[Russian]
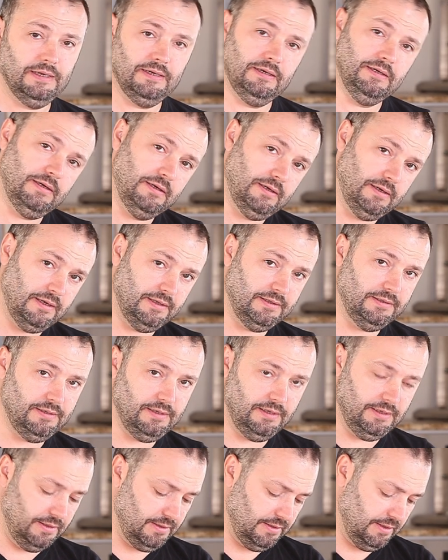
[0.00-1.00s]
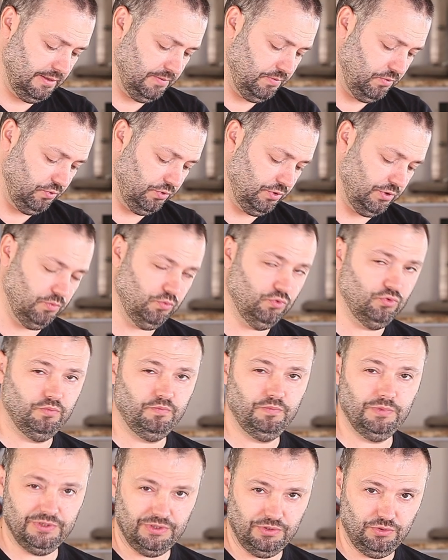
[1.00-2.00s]
а, отделить, отбросить, буду
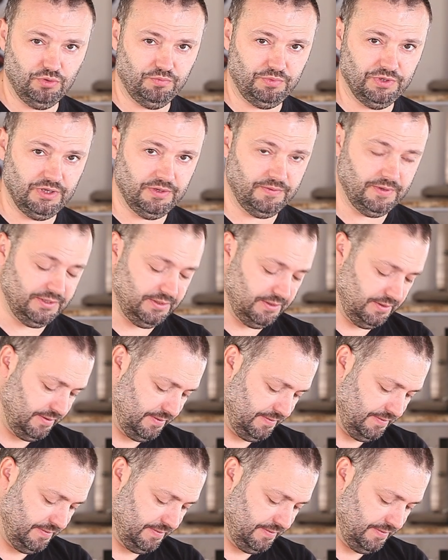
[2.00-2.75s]
без нее подавать.